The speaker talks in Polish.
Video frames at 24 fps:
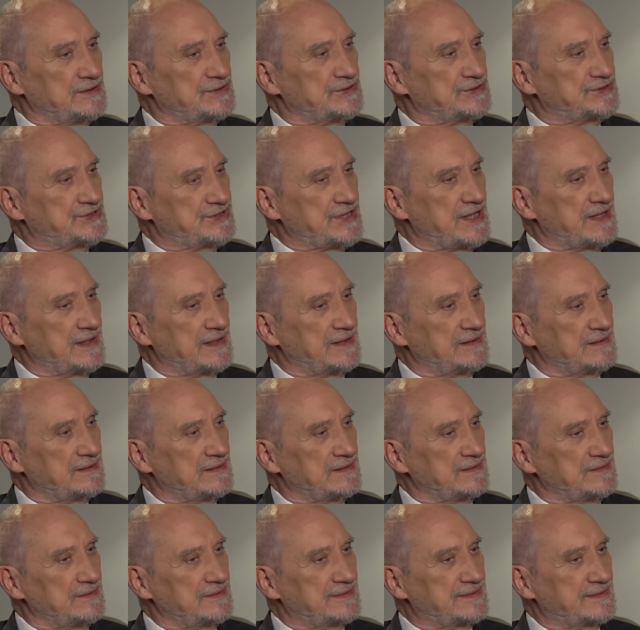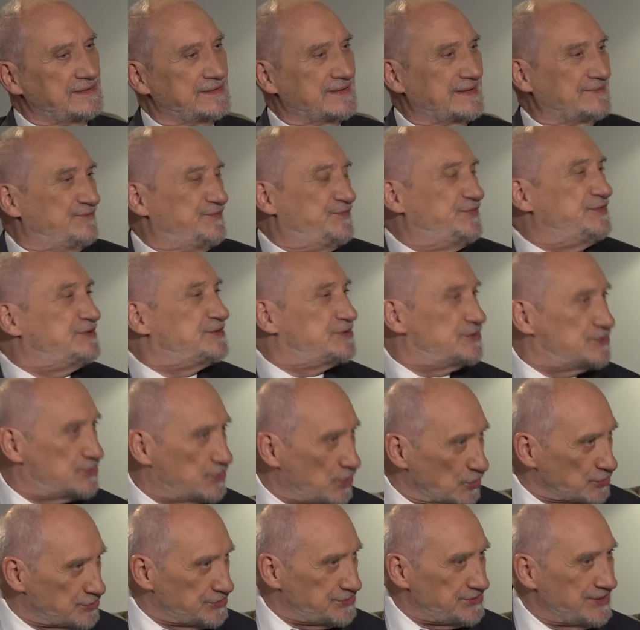że w
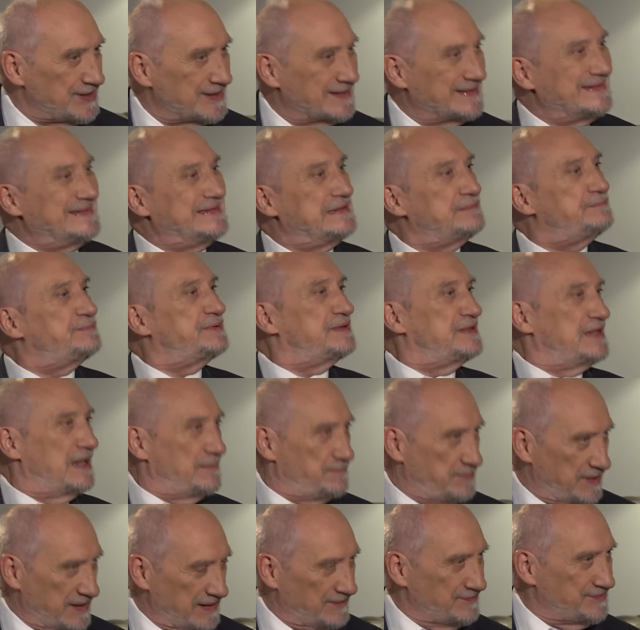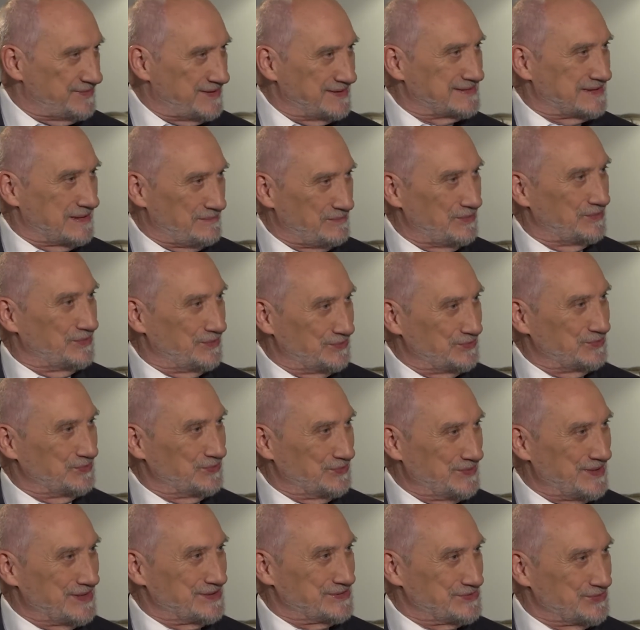istocie, gdyby naprawdę samolot
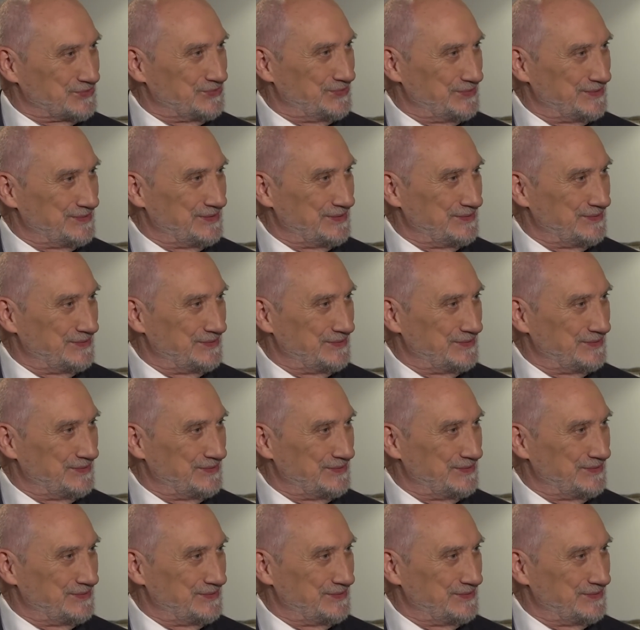uderzył